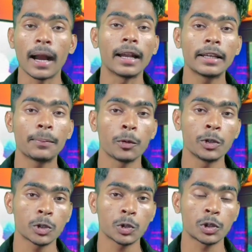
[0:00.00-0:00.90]
কার্ডে
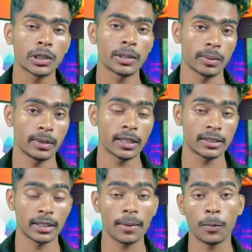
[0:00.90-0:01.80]
পরিণত করতে পারবেন আর
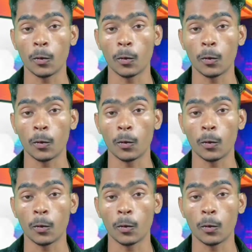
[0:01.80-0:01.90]
সেটা